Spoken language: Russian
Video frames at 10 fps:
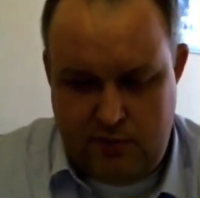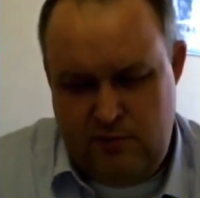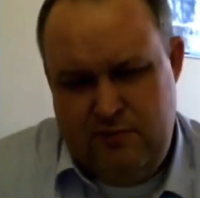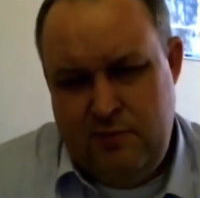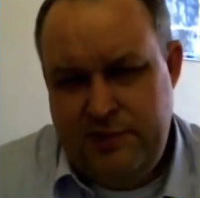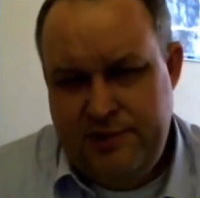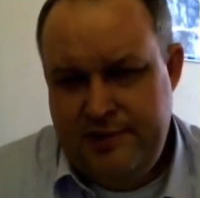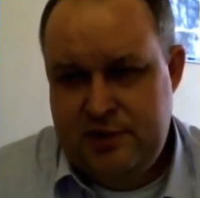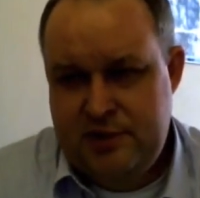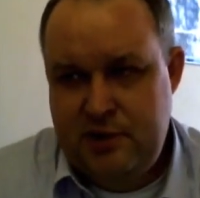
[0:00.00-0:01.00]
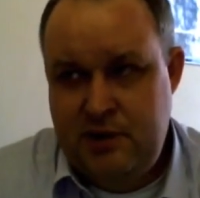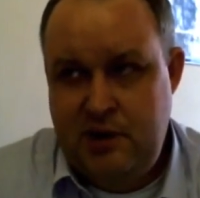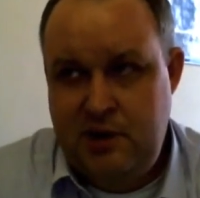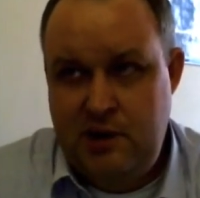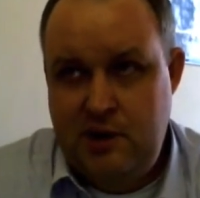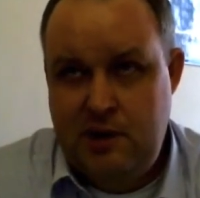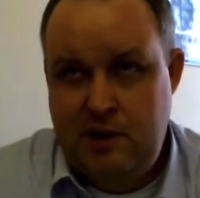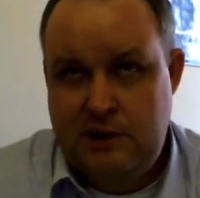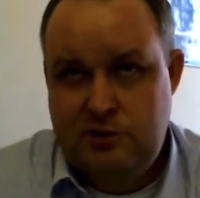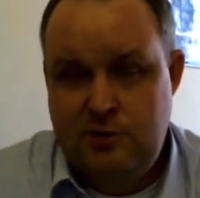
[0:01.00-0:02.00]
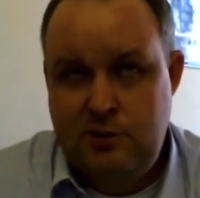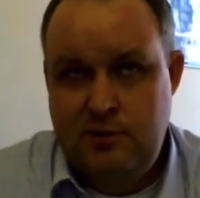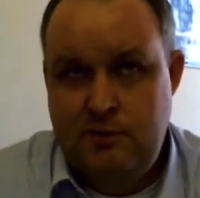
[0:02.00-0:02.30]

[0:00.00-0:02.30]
ну, наверное, даже и особо